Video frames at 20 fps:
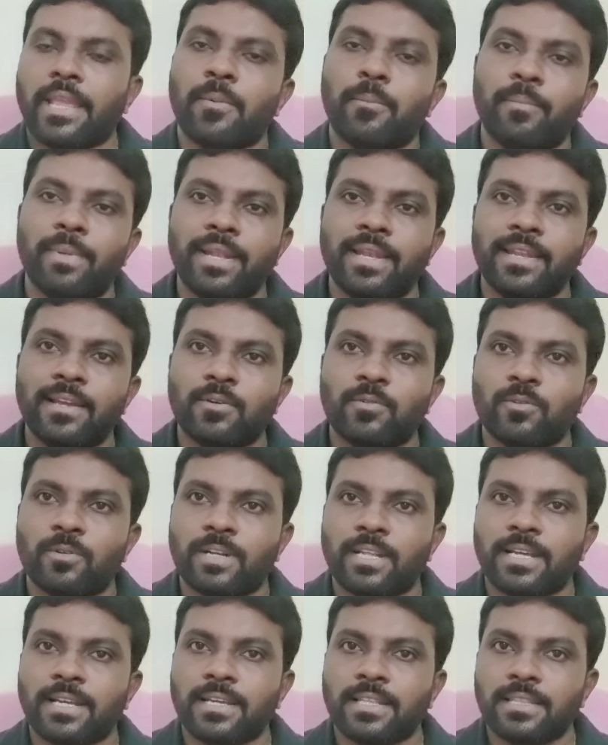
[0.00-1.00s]
ఎమ్మెల్యే
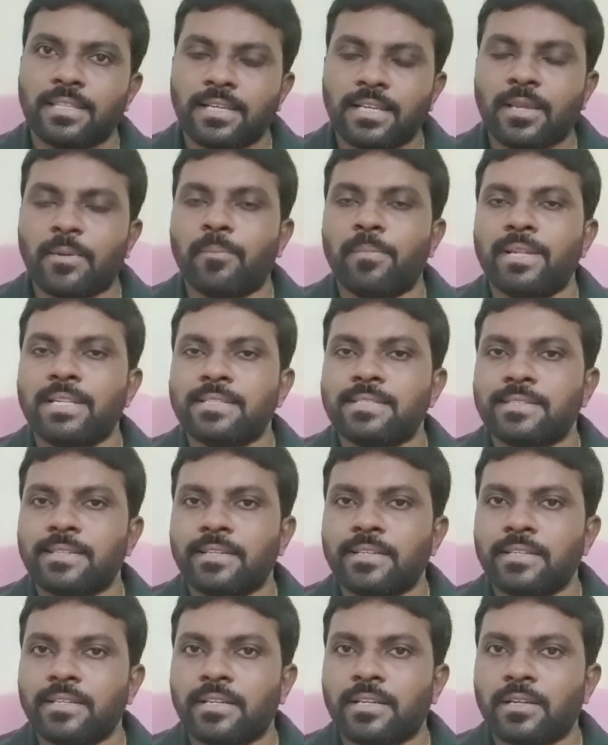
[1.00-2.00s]
కోటా కింద ఎమ్మెల్సీ
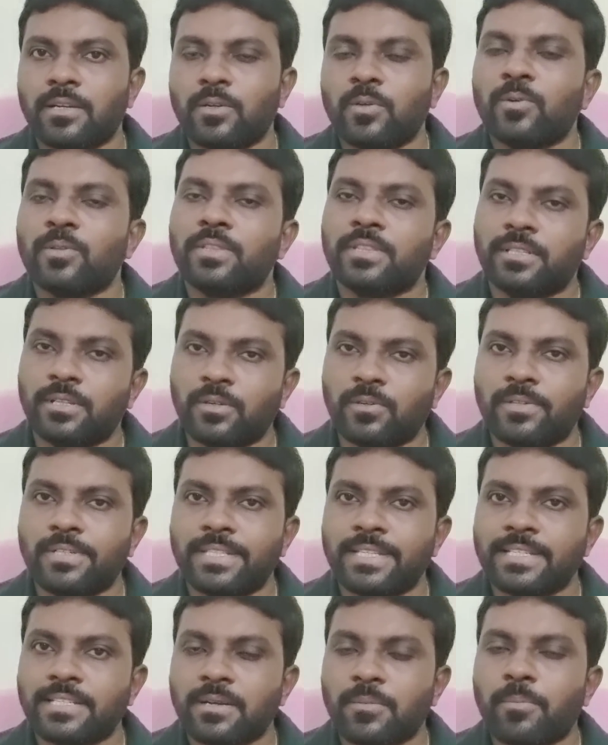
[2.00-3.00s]
ఎన్నికల్లో
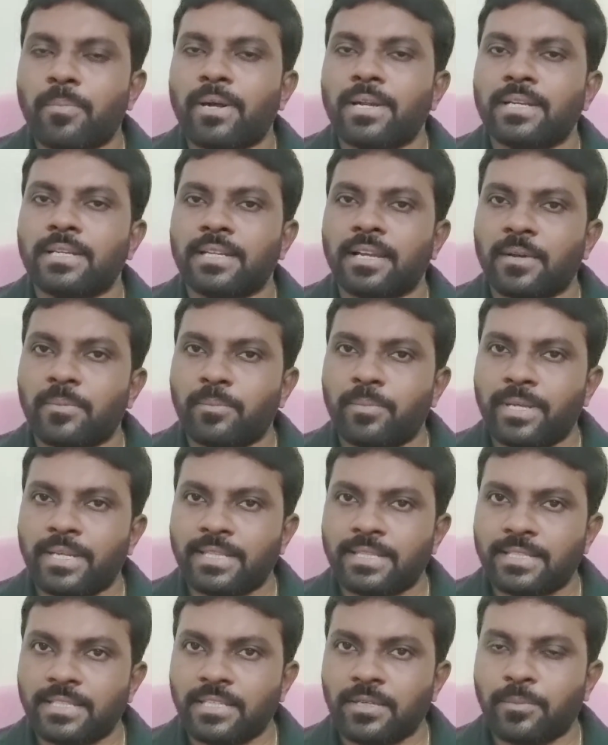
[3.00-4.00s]
తెలుగుదేశం పార్టీ
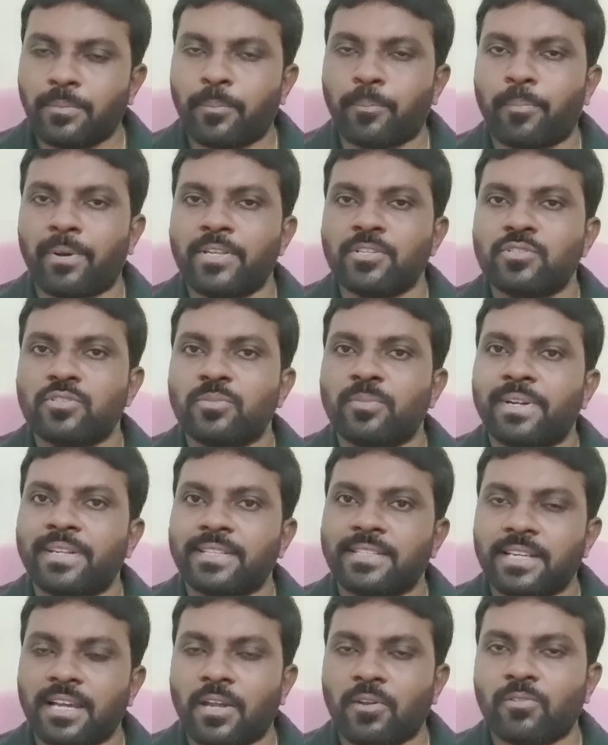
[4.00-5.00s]
అభ్యర్థిని
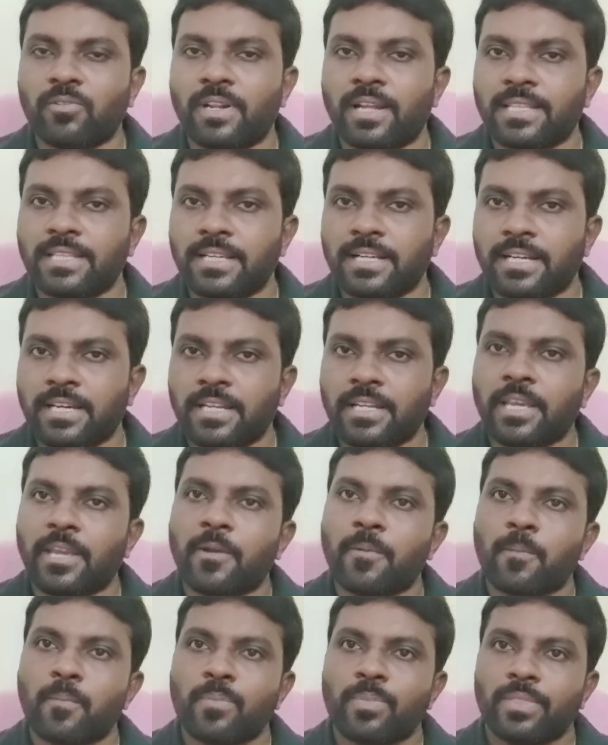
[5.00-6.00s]
పంచుమర్తి అనురాధ గారికి
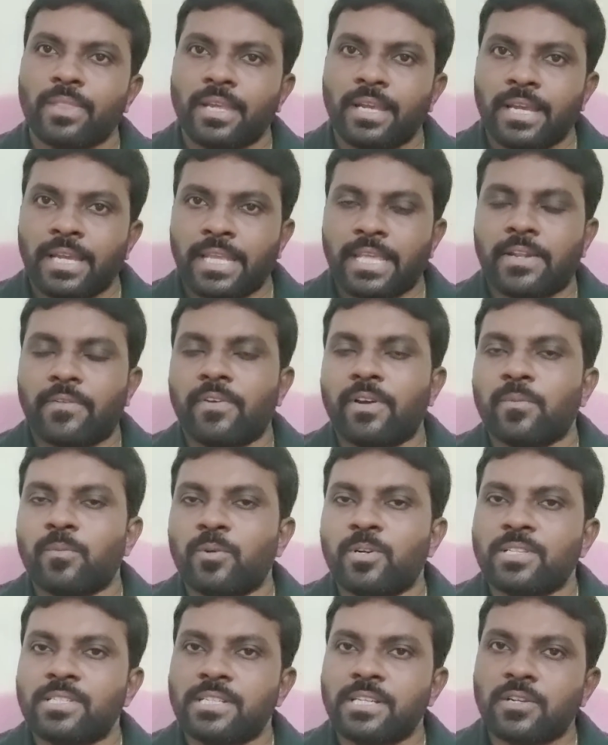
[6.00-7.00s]
ఇరవై
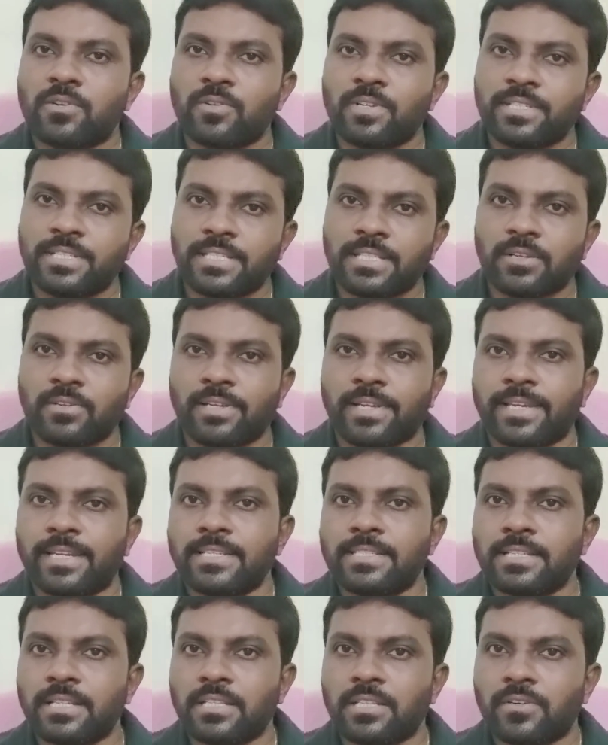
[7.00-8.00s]
మూడు సీట్లు వచ్చి తను
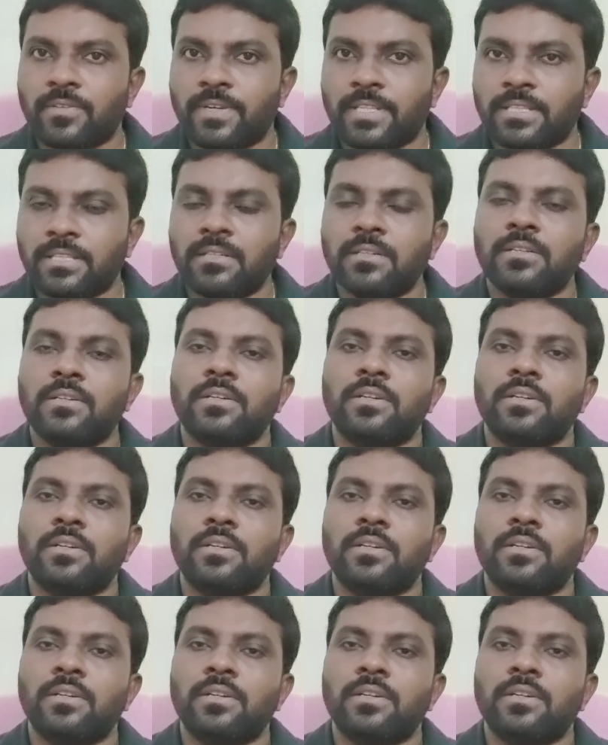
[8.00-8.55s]
గెలిచిన తర్వాత